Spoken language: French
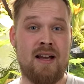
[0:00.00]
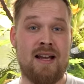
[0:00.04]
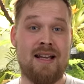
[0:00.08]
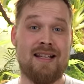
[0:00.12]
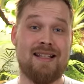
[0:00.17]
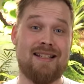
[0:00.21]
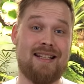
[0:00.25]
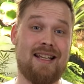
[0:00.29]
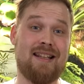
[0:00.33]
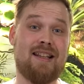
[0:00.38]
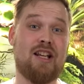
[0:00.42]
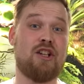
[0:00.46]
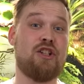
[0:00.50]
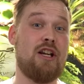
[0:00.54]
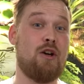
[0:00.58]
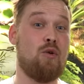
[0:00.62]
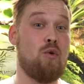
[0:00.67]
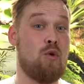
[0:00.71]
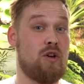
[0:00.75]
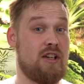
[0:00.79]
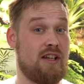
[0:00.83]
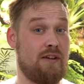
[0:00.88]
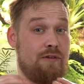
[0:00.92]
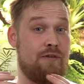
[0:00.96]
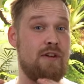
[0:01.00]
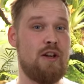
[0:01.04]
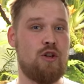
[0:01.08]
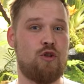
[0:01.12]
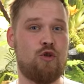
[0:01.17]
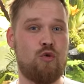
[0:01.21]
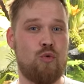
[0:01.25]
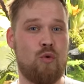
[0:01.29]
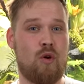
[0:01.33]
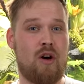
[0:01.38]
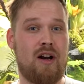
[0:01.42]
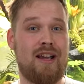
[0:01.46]
C'est un gecko qui vit le
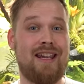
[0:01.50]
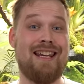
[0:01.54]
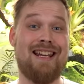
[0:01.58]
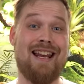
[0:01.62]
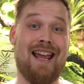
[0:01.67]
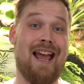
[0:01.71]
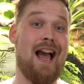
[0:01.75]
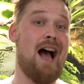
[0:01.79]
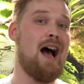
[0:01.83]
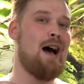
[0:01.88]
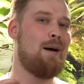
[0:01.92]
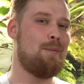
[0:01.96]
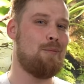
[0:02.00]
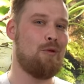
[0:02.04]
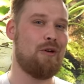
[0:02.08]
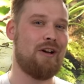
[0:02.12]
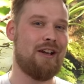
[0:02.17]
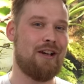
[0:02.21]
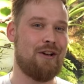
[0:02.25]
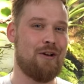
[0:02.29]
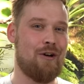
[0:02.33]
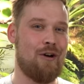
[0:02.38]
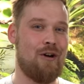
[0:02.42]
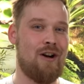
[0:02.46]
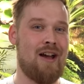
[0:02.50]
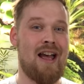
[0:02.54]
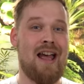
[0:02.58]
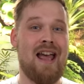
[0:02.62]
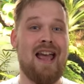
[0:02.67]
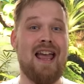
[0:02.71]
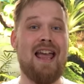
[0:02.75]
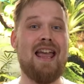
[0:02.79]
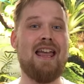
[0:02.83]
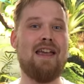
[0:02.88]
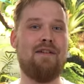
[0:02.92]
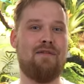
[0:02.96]
jour, il est arboricole,
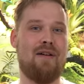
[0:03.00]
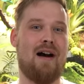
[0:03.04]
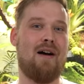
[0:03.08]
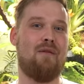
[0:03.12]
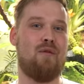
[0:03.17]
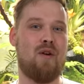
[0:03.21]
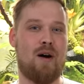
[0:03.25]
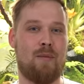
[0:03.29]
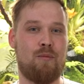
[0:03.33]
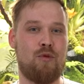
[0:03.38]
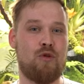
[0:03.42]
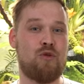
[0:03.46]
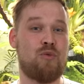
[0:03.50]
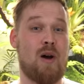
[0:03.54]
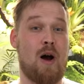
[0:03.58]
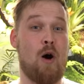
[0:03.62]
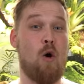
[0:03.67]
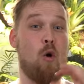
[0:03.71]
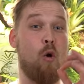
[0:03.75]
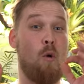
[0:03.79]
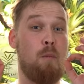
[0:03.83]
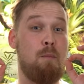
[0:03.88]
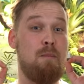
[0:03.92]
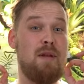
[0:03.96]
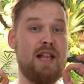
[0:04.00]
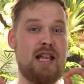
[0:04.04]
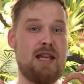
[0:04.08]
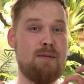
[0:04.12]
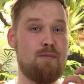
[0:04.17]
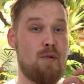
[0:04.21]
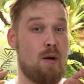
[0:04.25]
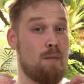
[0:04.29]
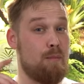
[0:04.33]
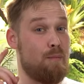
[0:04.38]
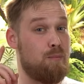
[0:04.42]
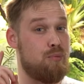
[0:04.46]
et il va avoir besoin au
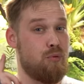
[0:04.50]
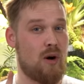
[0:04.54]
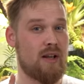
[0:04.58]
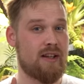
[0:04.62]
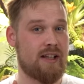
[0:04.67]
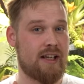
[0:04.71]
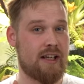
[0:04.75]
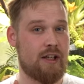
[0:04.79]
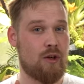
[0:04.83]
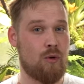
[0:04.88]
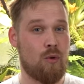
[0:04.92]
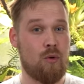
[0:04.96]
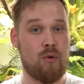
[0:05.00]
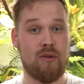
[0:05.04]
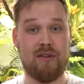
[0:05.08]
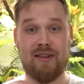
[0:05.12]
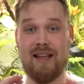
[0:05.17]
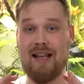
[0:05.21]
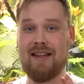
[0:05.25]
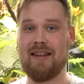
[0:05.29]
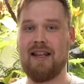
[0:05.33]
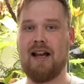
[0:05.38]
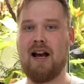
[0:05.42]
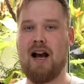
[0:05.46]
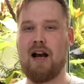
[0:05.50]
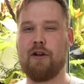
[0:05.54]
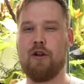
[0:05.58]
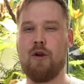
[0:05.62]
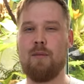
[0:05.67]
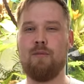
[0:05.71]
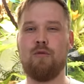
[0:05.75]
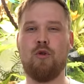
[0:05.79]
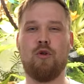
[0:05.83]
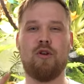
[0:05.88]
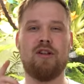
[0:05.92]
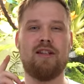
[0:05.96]
minimum pour un trio d'un
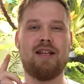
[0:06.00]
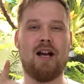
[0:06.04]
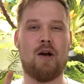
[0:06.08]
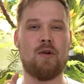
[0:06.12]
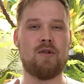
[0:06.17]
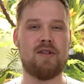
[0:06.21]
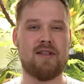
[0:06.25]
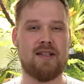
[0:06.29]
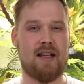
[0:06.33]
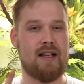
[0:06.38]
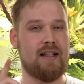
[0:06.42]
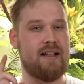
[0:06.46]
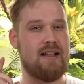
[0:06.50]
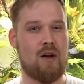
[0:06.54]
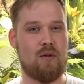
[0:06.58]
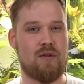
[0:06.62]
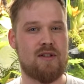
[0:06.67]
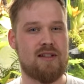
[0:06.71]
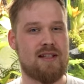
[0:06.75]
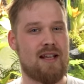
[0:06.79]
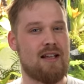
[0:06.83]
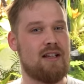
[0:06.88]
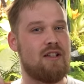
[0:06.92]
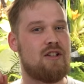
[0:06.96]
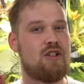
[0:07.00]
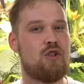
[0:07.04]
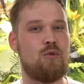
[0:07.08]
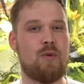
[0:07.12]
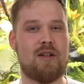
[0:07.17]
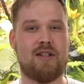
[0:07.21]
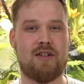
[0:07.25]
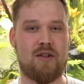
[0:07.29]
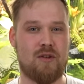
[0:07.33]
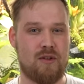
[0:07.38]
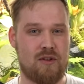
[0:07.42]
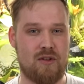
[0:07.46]
terrarium de 45, 45,
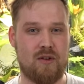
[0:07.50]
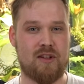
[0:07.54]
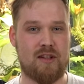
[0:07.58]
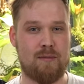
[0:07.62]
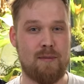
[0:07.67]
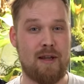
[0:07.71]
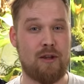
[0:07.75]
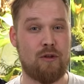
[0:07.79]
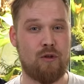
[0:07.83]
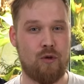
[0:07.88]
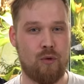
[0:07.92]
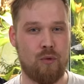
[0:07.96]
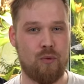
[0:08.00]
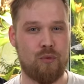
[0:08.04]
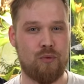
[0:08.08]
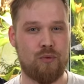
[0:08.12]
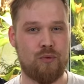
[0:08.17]
60 cm de haut.